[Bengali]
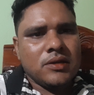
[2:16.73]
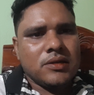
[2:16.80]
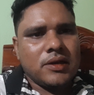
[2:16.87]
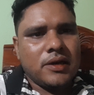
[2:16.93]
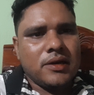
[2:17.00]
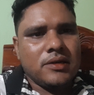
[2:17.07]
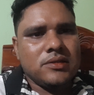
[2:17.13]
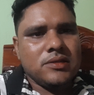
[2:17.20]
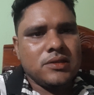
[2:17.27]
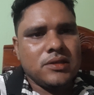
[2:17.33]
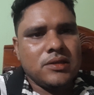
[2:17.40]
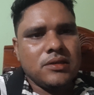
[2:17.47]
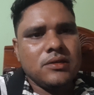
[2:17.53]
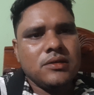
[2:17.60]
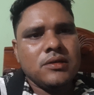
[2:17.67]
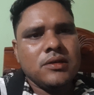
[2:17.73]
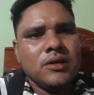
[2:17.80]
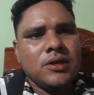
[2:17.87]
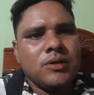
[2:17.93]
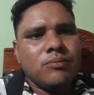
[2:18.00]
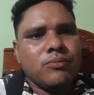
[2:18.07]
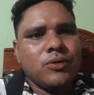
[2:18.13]
থায়াজিন
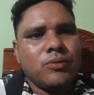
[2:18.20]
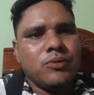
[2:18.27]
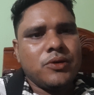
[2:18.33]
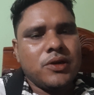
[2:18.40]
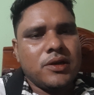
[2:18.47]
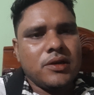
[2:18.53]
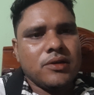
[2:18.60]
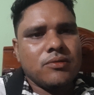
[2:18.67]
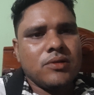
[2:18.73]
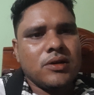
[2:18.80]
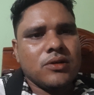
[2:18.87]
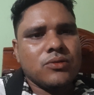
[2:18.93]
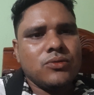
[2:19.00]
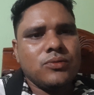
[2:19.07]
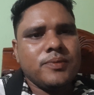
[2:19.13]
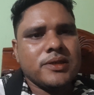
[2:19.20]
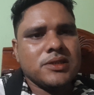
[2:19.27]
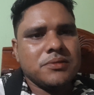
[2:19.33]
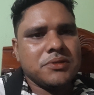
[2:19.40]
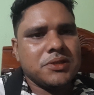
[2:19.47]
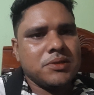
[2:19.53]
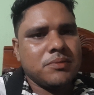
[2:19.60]
প্রোমোয়েল এগুলো একটু
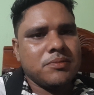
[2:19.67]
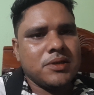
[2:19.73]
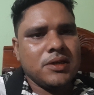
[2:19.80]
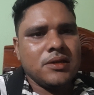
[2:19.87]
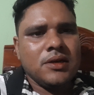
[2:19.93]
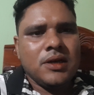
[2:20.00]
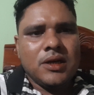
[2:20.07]
পাশাপাশি আপনারা